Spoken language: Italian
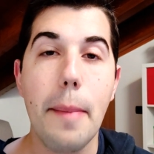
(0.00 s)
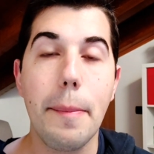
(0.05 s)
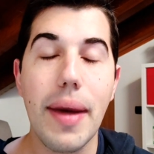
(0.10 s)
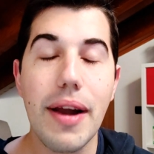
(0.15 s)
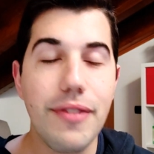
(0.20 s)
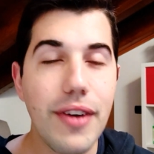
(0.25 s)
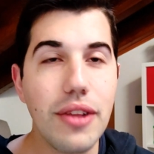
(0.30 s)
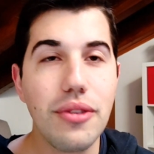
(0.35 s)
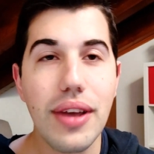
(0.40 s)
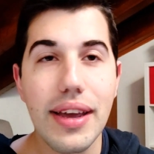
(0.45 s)

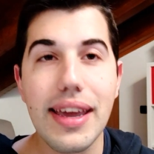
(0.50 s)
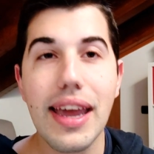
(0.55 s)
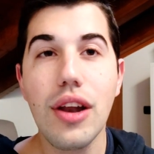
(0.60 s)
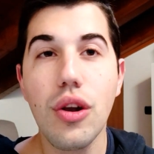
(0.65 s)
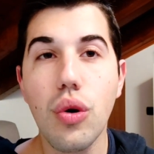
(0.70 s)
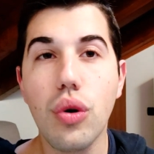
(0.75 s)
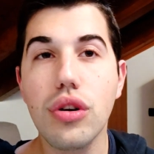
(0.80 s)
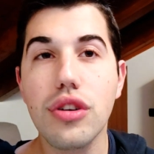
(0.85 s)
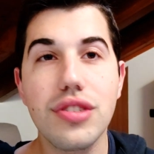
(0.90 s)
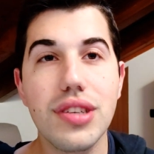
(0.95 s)
Ma il fatto è che
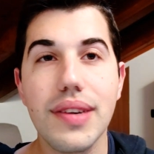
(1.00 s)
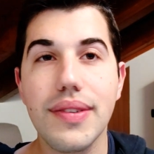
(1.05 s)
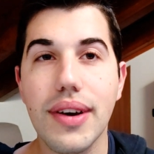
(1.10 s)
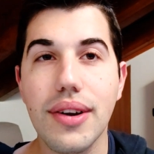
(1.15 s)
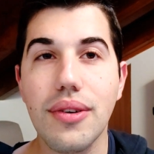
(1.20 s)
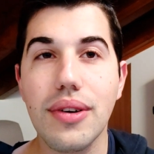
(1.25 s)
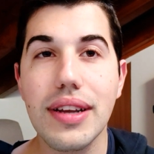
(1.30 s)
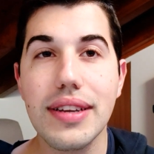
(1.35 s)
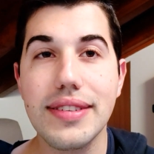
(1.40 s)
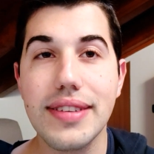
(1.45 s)
loro
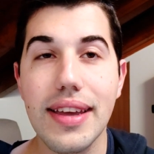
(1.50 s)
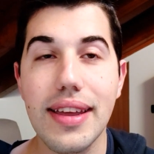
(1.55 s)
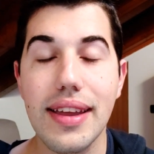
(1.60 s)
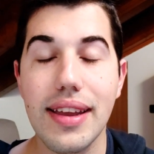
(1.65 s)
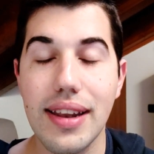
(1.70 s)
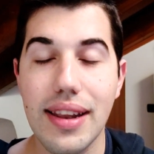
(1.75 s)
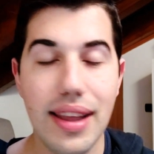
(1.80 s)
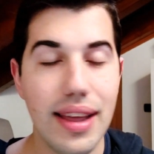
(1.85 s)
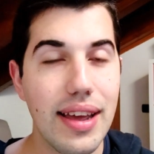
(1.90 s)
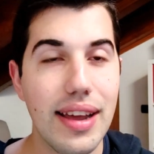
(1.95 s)
scrivano le,
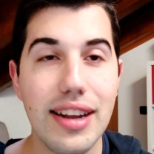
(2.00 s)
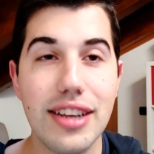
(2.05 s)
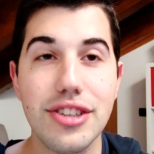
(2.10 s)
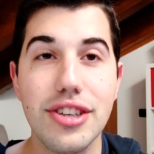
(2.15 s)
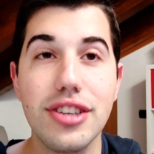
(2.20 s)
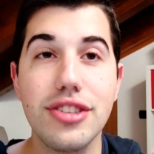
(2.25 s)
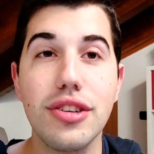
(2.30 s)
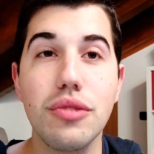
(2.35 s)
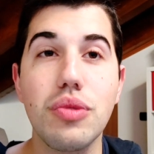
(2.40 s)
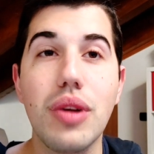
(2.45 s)
se- le, le
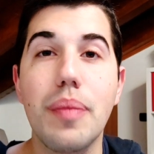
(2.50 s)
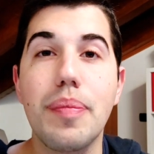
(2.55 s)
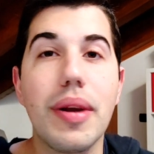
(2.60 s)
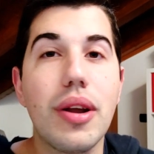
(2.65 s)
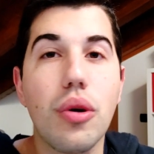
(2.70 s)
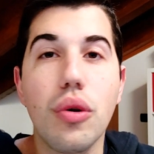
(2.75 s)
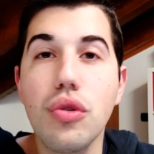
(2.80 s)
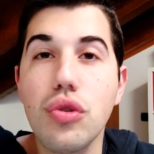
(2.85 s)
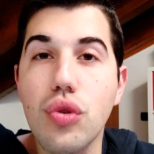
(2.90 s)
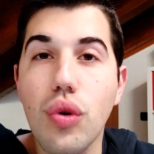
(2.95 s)
sceneggiatura
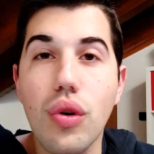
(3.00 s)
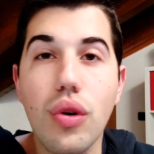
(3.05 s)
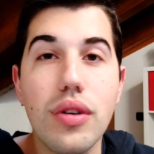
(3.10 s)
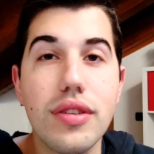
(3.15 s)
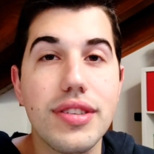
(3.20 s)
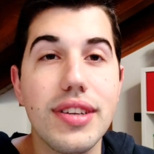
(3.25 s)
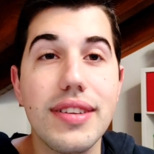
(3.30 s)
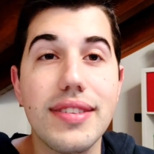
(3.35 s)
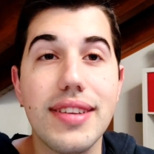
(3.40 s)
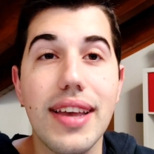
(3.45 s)
per conto
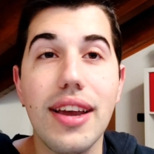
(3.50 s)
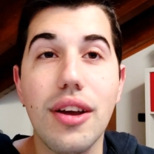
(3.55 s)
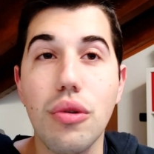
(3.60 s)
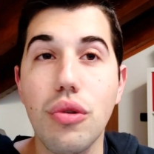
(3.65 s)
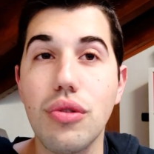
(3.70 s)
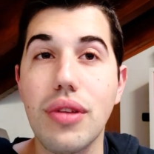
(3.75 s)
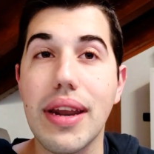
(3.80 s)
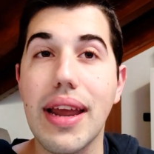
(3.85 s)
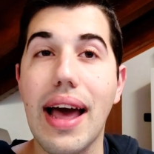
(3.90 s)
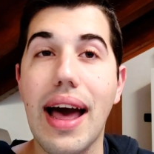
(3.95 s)
loro senza
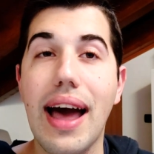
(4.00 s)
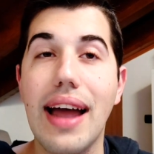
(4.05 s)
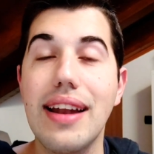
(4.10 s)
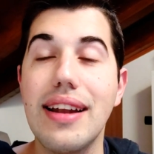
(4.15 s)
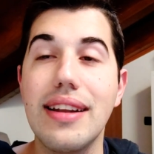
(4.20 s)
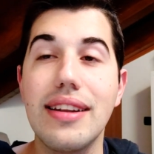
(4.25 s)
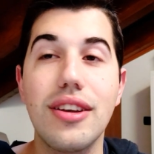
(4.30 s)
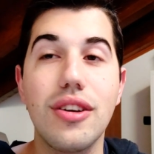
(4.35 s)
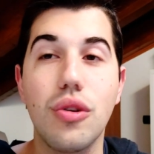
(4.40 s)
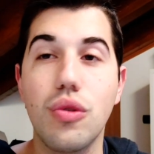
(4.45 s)
includere
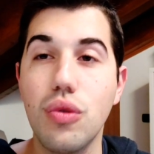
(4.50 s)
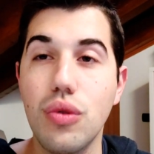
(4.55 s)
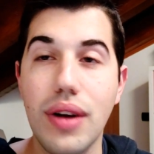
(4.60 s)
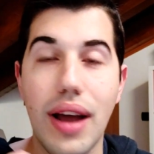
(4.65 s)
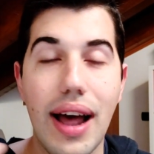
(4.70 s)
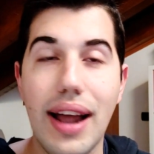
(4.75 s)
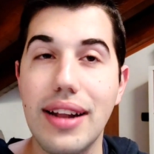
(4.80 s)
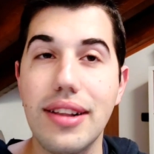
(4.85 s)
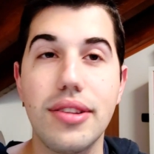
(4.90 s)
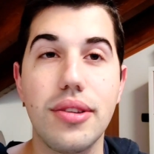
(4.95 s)
alcun
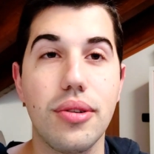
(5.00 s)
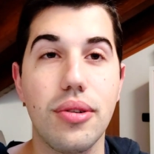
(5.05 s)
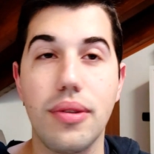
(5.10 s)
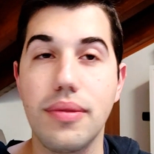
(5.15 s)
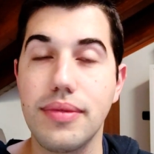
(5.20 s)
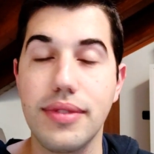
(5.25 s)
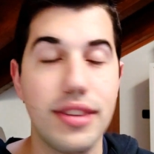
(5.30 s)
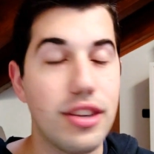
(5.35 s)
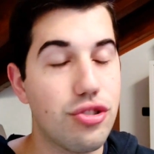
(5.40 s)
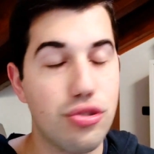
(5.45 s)

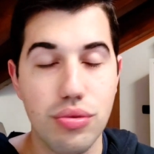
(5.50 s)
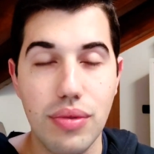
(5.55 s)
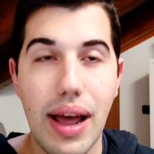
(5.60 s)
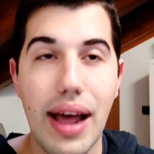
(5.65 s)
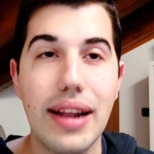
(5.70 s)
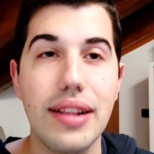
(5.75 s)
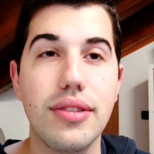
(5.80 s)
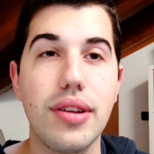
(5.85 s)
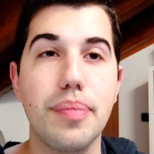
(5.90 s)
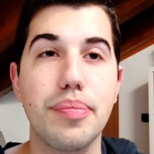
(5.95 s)
altro, nessun
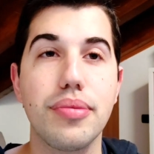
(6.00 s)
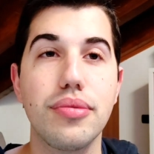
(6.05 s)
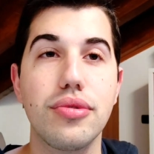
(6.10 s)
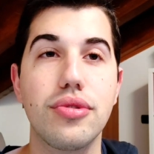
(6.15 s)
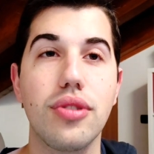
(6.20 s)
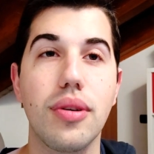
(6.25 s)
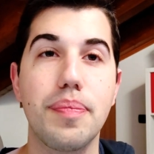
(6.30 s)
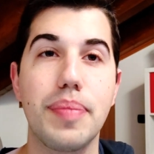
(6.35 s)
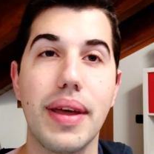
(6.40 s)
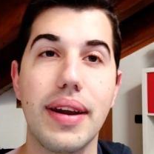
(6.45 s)
altro
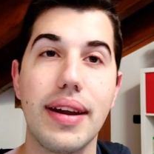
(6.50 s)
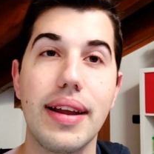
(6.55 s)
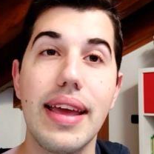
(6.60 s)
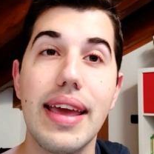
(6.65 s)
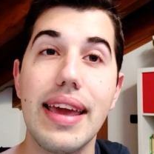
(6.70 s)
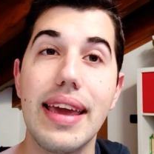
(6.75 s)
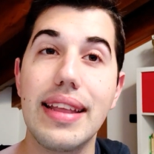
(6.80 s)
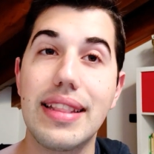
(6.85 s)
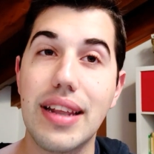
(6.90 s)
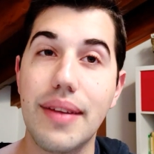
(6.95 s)
appunto, per
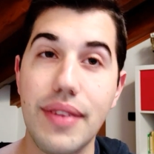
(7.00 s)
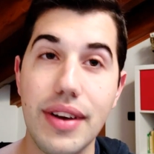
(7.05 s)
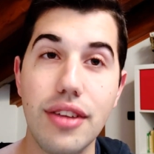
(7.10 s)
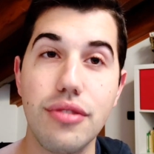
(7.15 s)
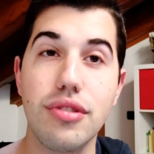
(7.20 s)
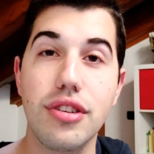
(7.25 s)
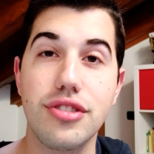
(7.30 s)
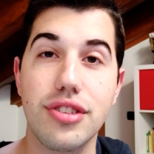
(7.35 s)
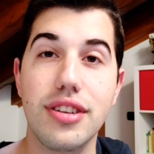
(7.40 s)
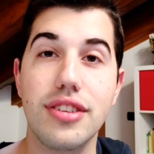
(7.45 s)

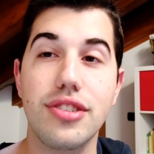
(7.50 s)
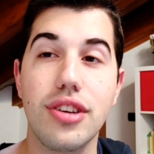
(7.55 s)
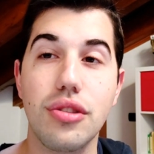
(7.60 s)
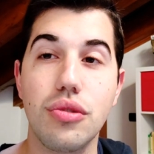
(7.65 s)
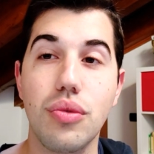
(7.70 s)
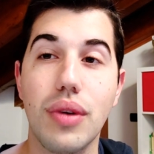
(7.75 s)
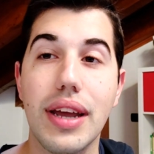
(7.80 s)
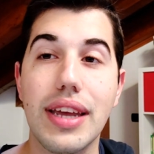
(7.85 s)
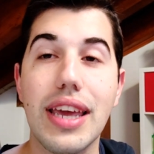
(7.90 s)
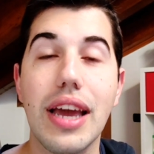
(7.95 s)
intervenire sulla sceneggiatura.